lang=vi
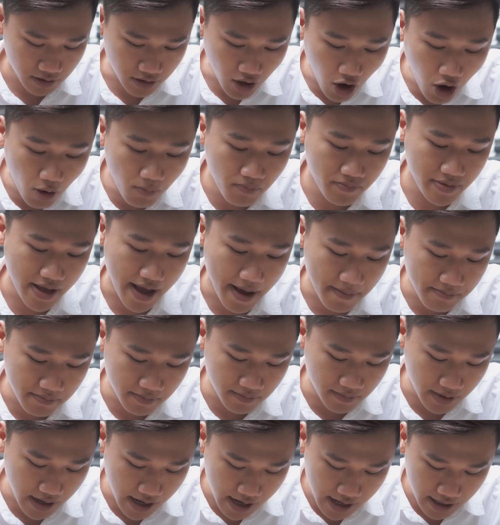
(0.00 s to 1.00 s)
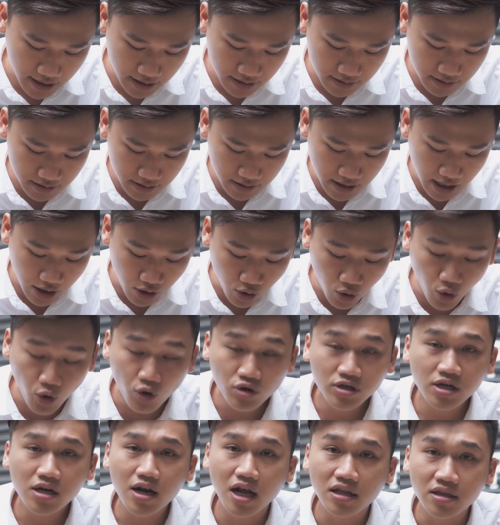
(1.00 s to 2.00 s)
Tôm và
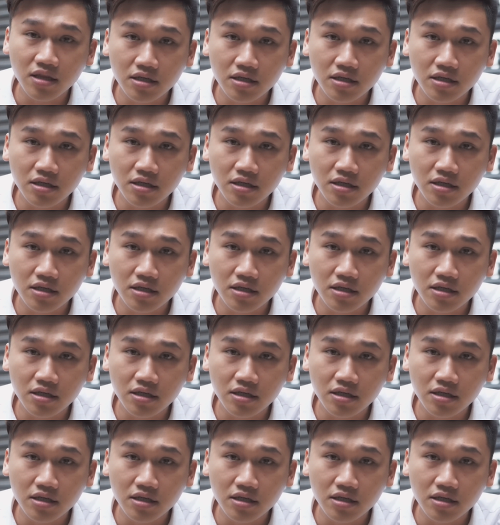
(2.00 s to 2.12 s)
cua rất là